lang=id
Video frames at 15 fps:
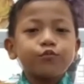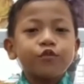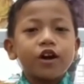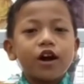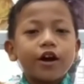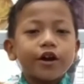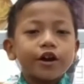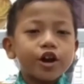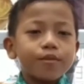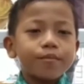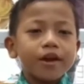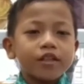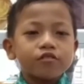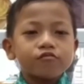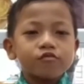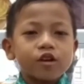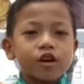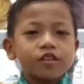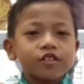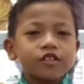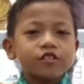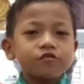
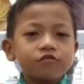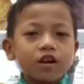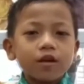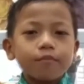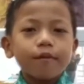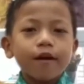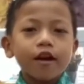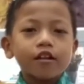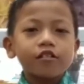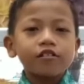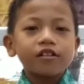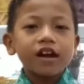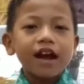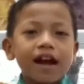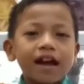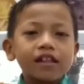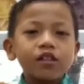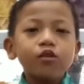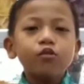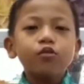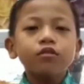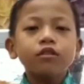warahmatullahi
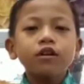wabarakatuh